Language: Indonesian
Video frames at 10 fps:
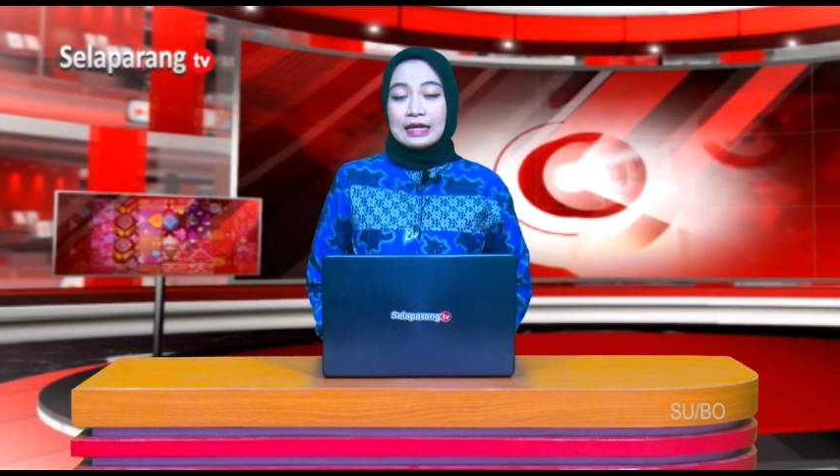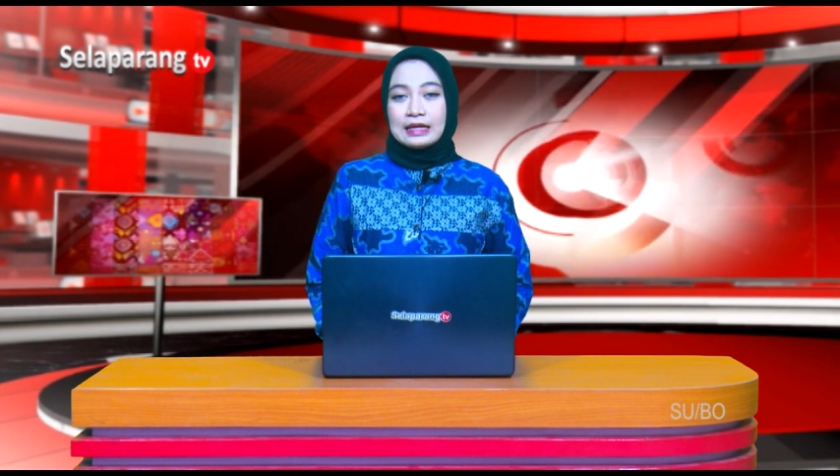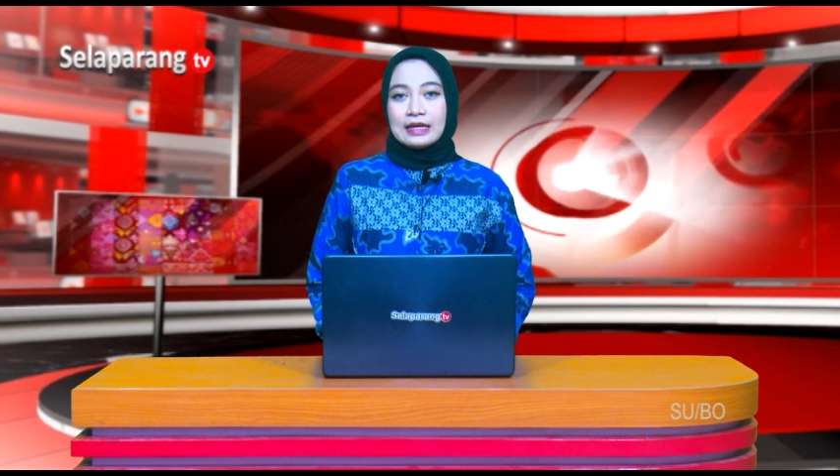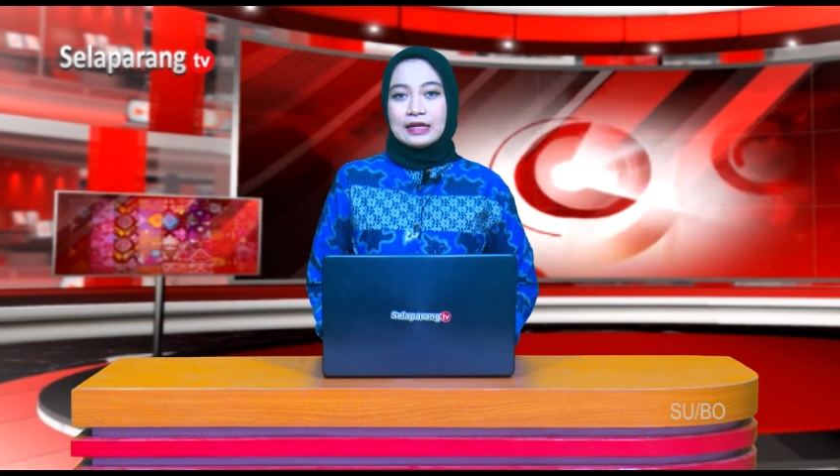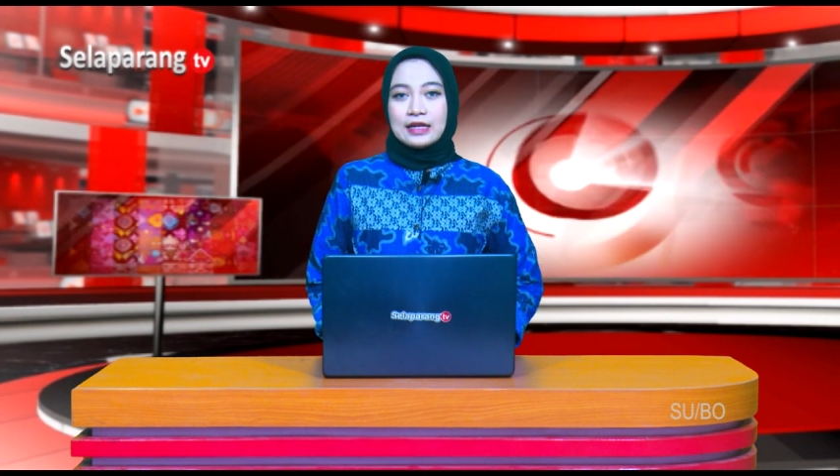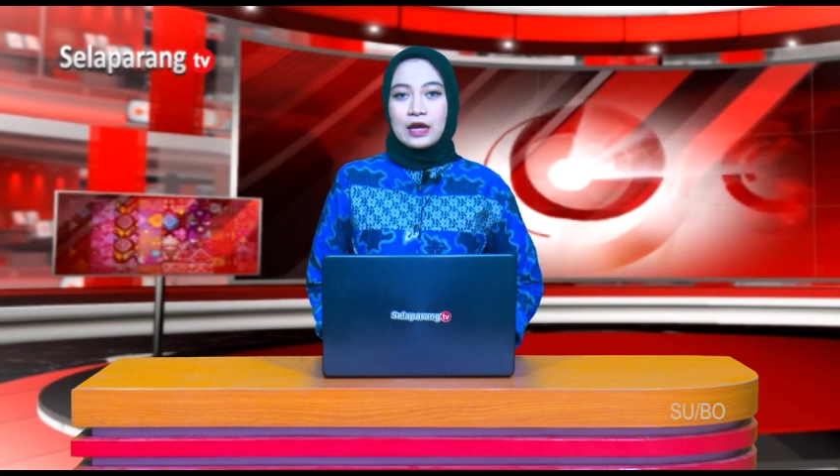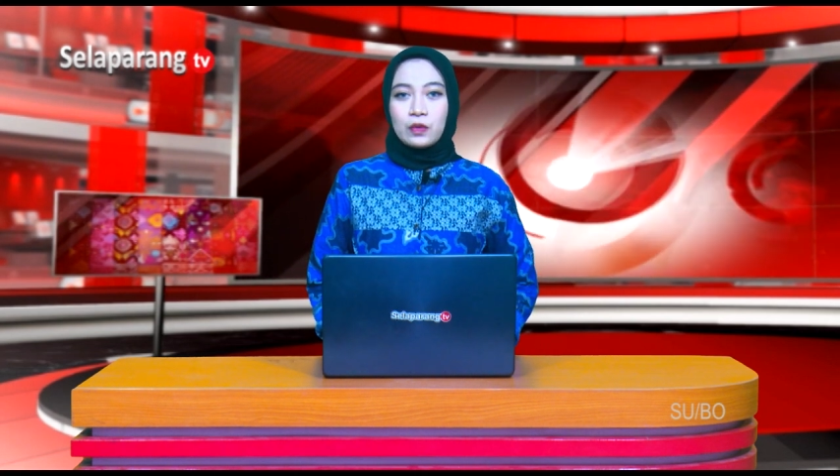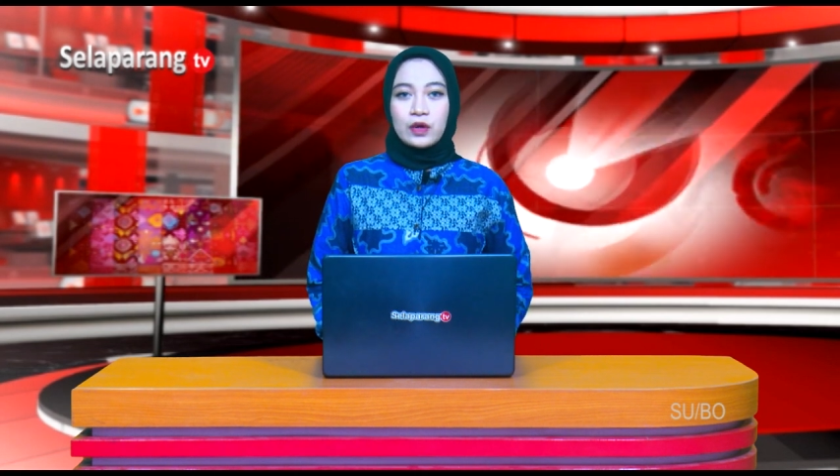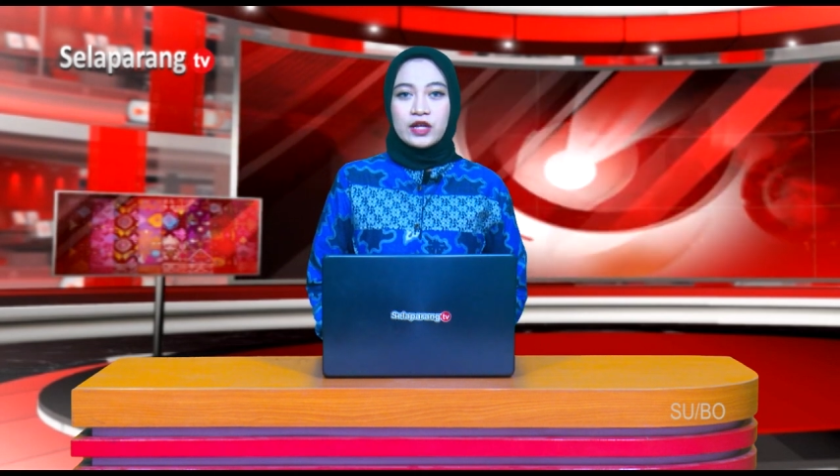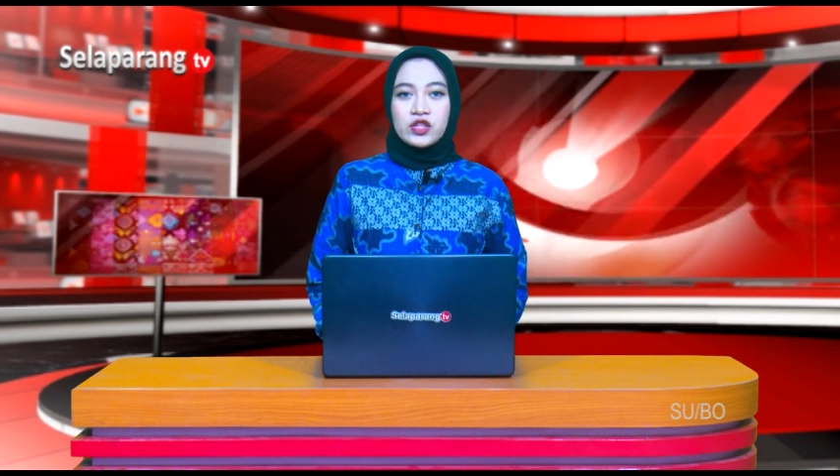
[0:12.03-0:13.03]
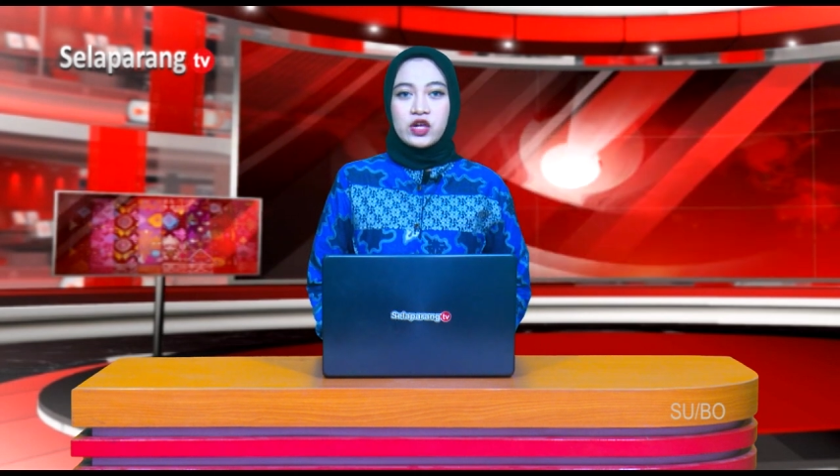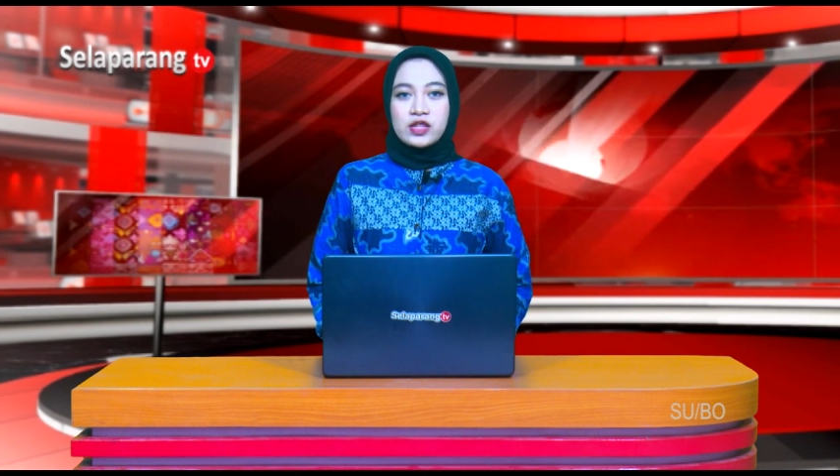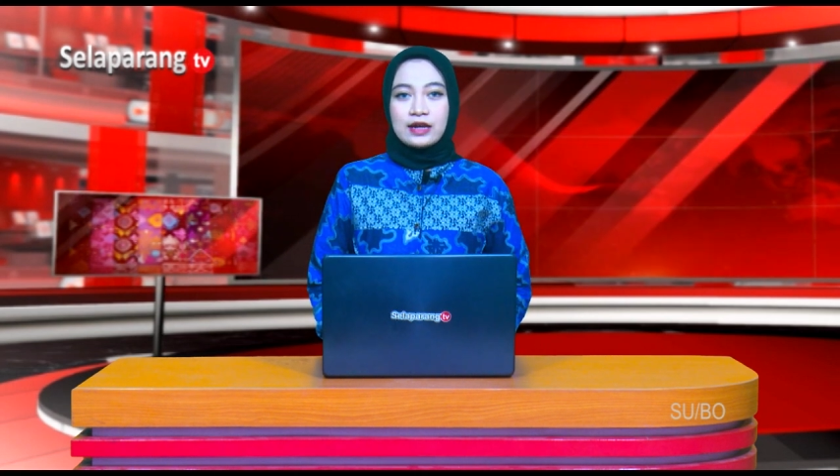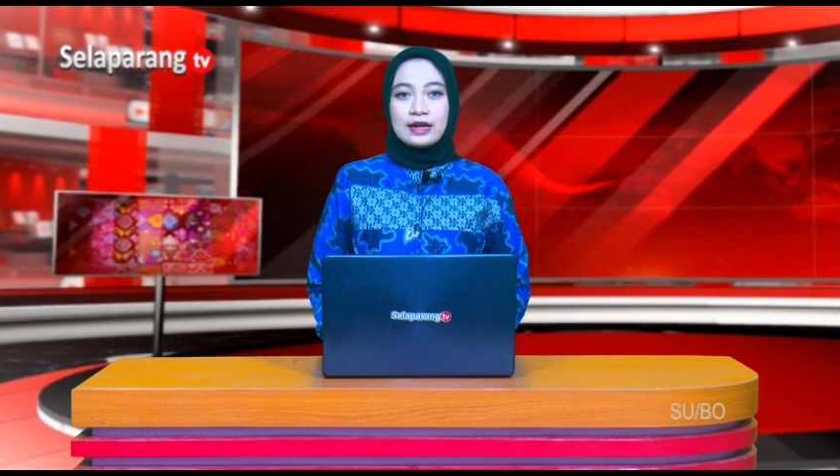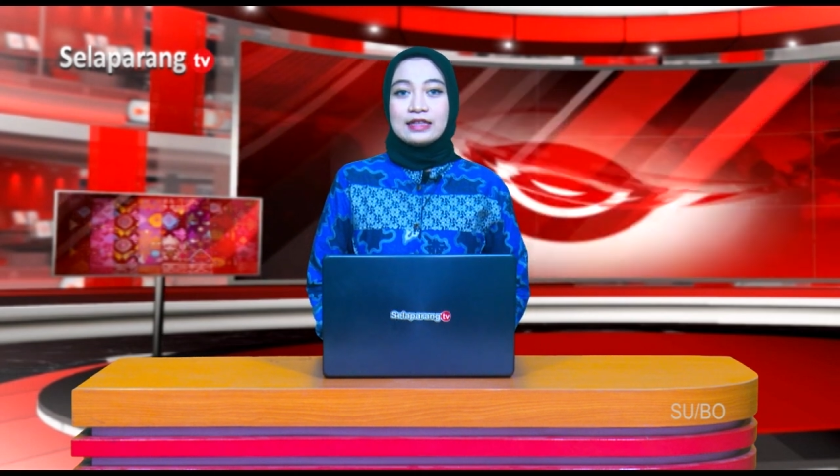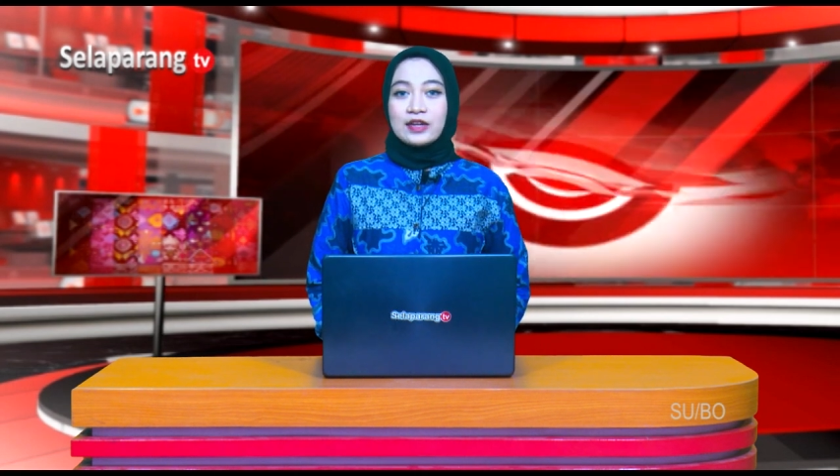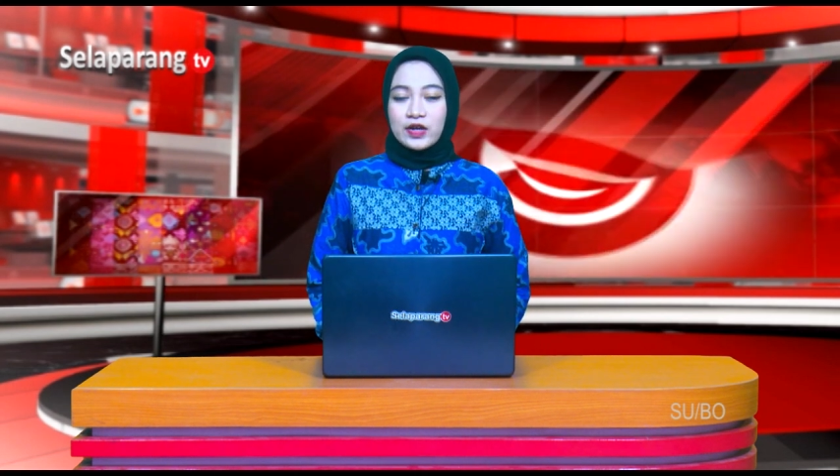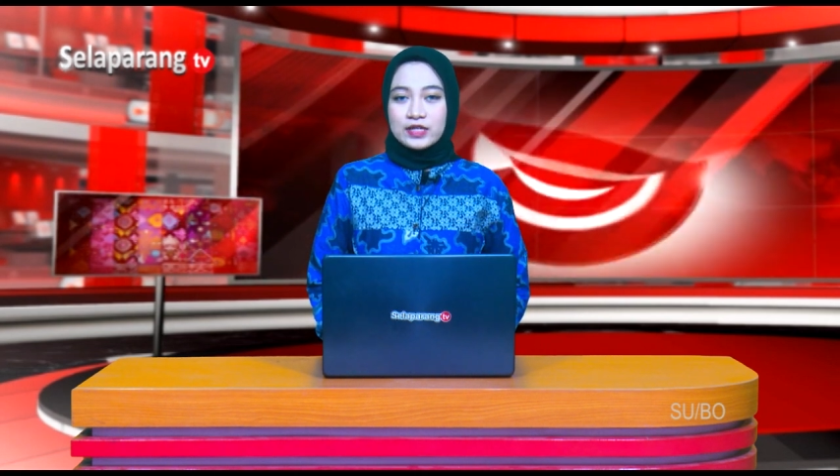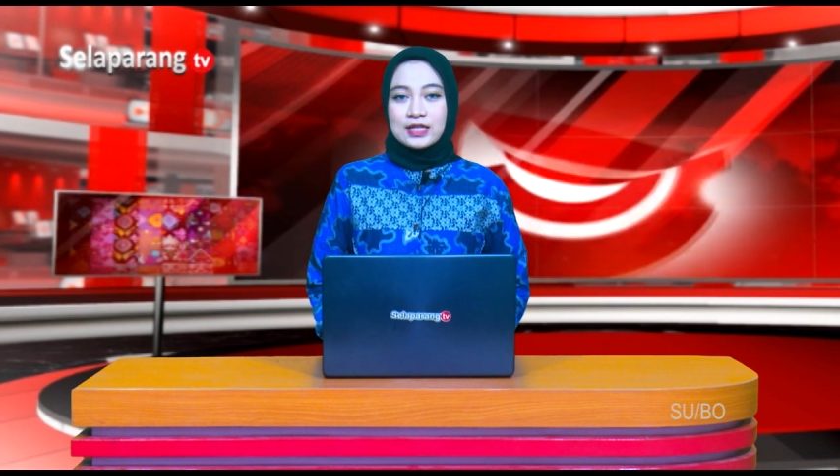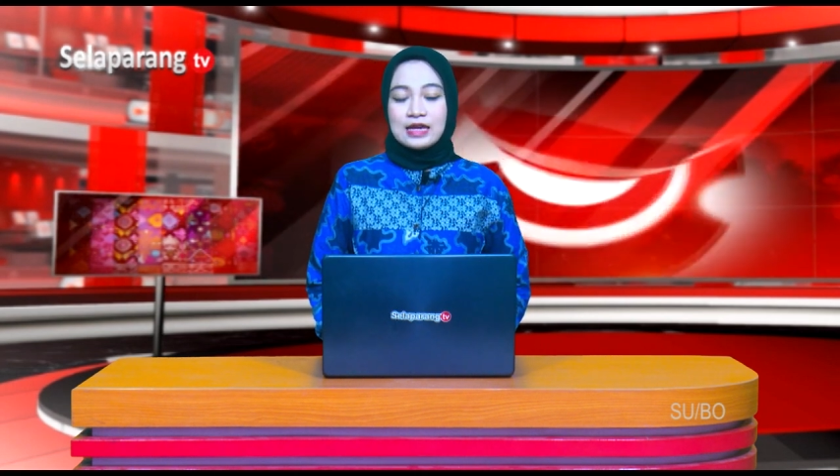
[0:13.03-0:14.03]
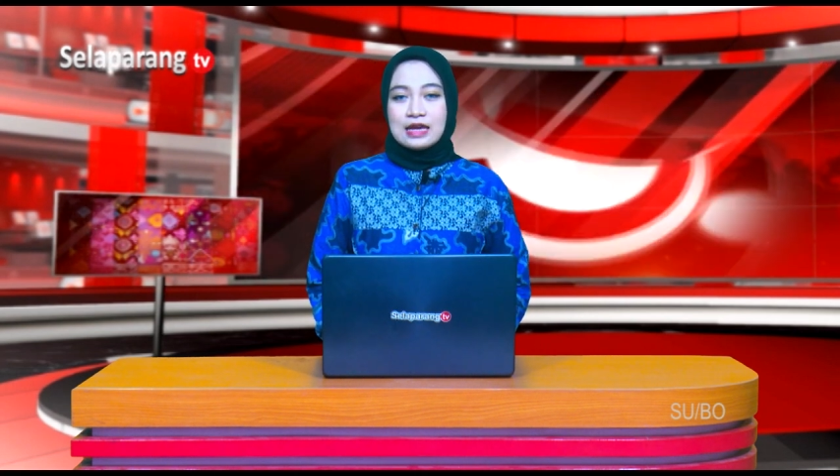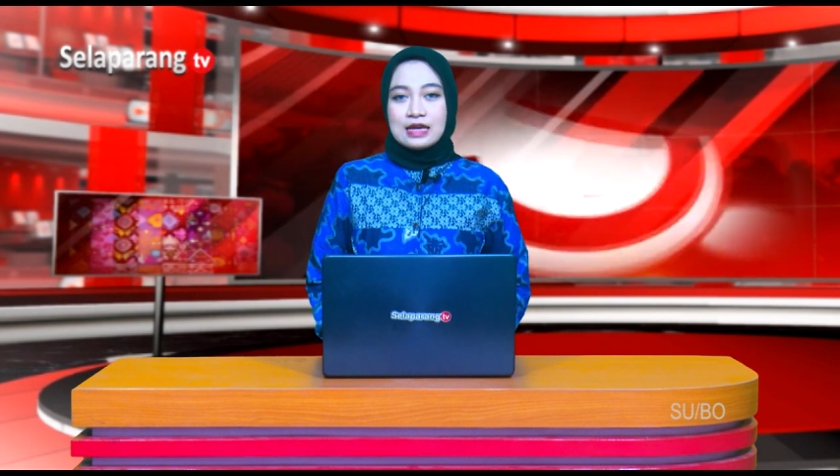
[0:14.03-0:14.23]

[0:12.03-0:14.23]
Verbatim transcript: yang dilakukan jajaran direksi